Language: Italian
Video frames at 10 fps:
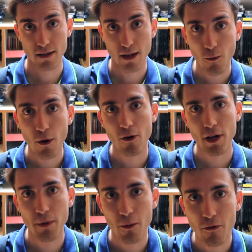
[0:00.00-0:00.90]
da quello che
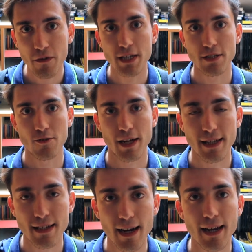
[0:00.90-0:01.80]
abbiamo visto
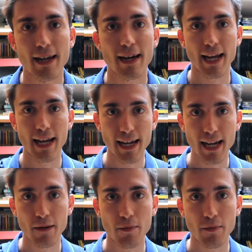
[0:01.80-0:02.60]
nei trailer e nelle